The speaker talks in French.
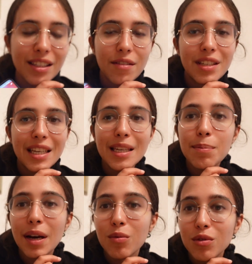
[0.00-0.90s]
Ça faisait
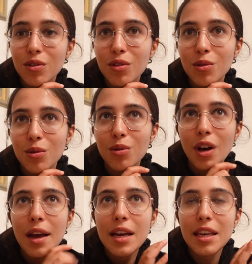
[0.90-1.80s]
hyper longtemps qu'il
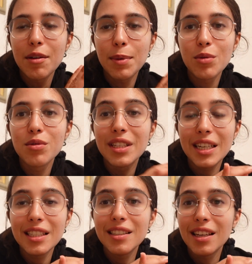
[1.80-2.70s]
n'y avait pas eu une
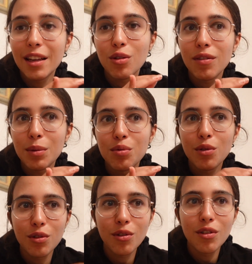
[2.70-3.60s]
crise des
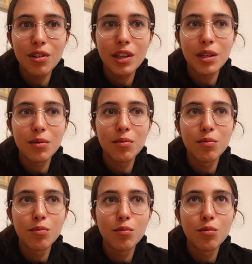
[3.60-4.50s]
80%
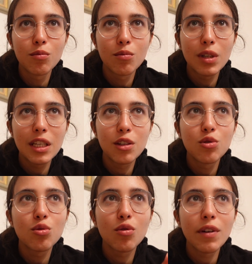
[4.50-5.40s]
qui, qui,
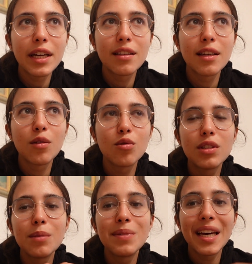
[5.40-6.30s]
je trouvais, était
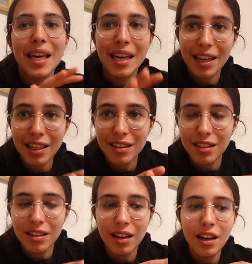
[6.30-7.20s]
aussi bien
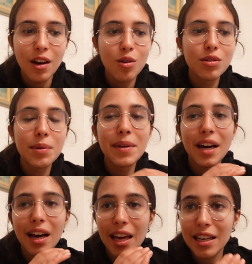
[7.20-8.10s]
écrite, aussi
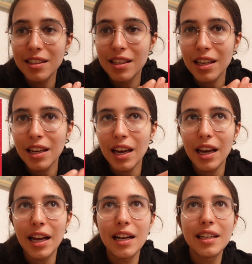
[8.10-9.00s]
bien réalisée.
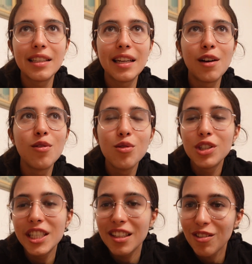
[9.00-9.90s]
Elle était
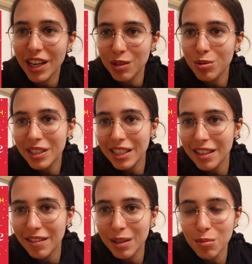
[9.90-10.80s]
logique dans la suite des
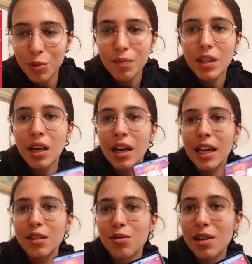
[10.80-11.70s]
événements.
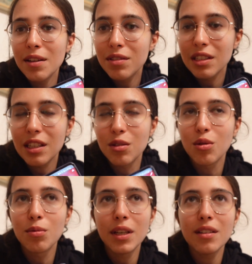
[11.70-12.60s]
Et ce livre, ce qui est
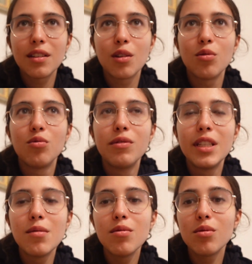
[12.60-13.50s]
trop bien, c'est que du
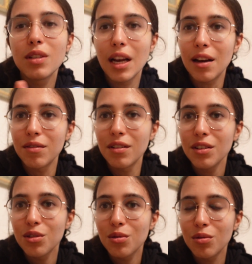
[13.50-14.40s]
début jusqu'à la
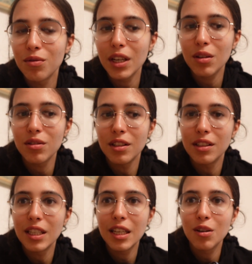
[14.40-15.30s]
fin, je trouvais que
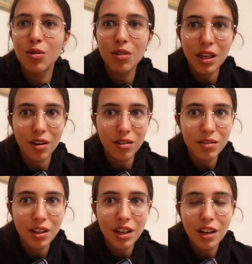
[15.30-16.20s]
c'était cohérent
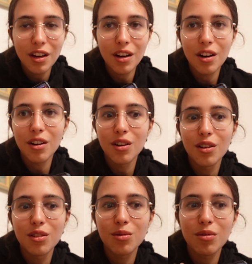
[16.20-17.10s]

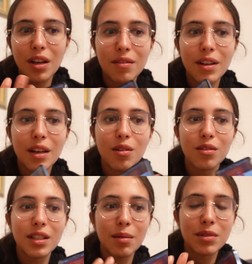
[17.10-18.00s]
euh, ce qu'on avait
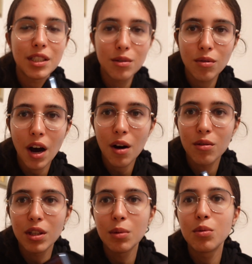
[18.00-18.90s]
en termes d'histoire.
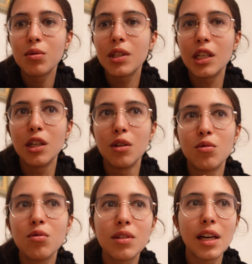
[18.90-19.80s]
Au début, c'est
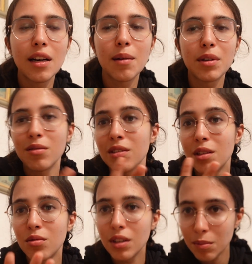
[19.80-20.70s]
juste, j'ai l'impression que
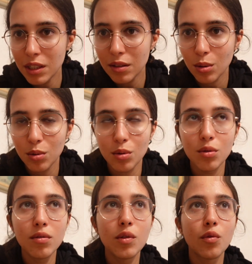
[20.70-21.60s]
c'est deux amis qui se
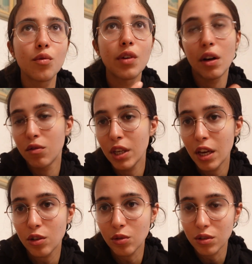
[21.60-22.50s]
retrouvent ils qui ont fait un
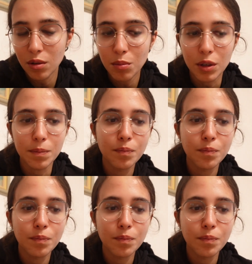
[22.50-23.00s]
voyage ensemble.